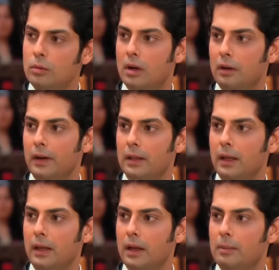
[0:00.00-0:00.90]
কেন
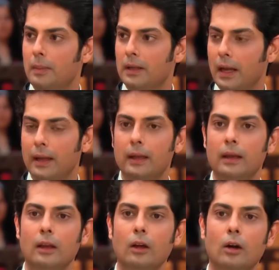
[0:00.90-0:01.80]
রেগেছিলেন এটা আমাদের
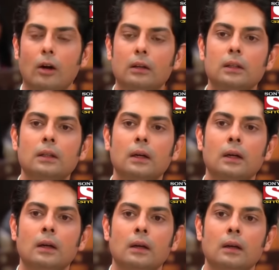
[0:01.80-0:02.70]
বলবেন ইয়র
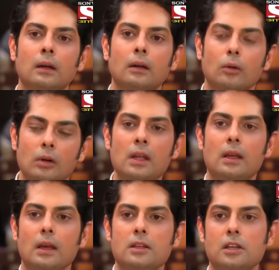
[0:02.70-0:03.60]
অনার
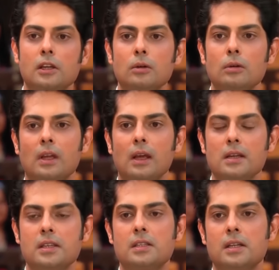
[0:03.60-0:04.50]
ওনার ইনস্টিটিউটেরই
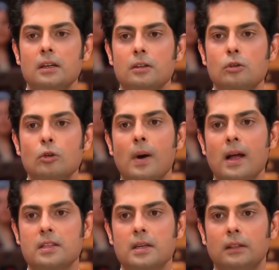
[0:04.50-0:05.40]
অ্যাসিস্ট্যান্ট স্কুবা
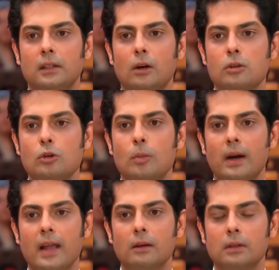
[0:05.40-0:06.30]
ইনস্ট্রাক্টর আর
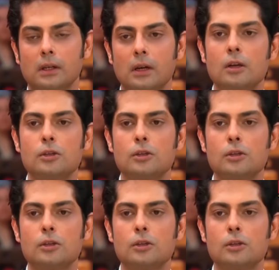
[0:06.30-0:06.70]
স্কুবা ডাইভার